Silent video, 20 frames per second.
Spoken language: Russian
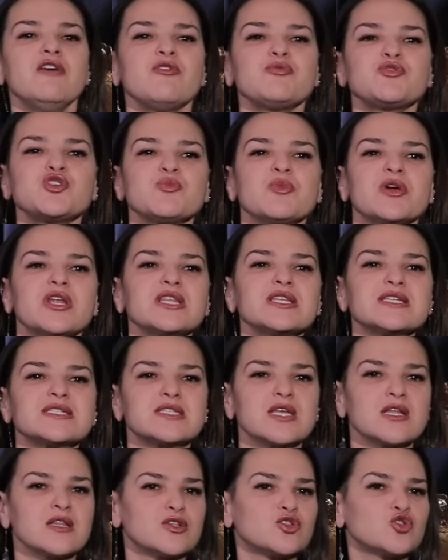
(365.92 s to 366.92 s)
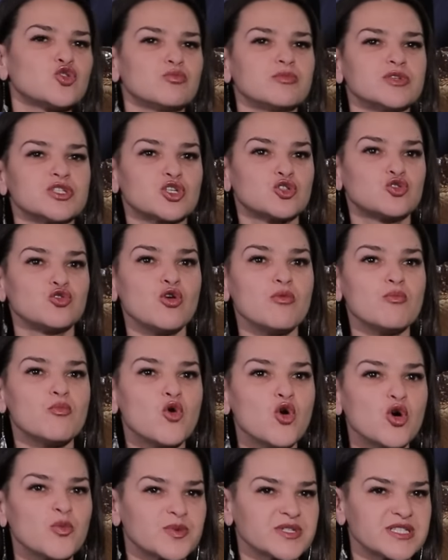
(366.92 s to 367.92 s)
В общем, Ирина стала думать, кто
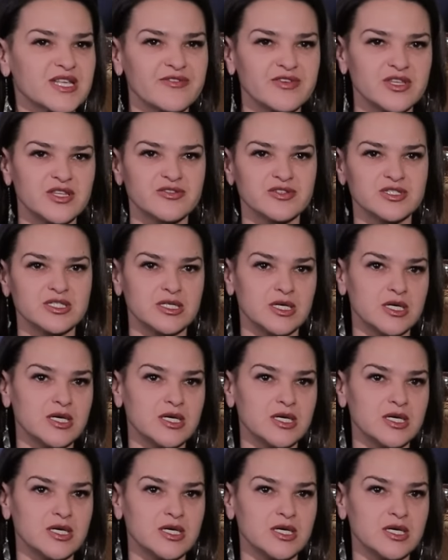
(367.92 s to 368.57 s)
мог позавидовать